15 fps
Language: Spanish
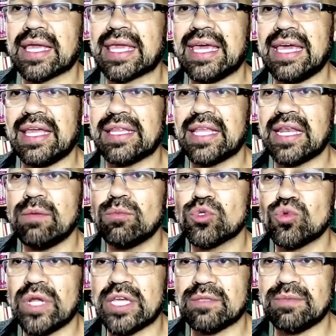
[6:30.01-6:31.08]
que
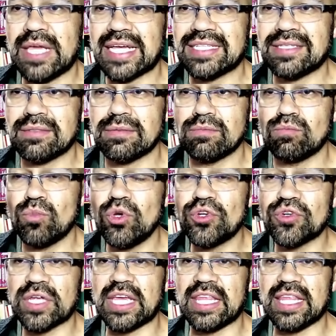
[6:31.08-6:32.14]
tenemos unas vigas muy
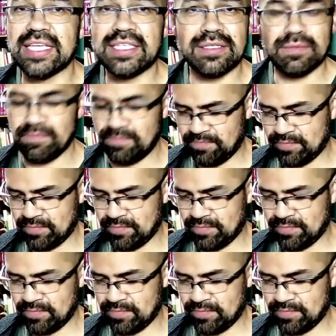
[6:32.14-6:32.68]
rígidas,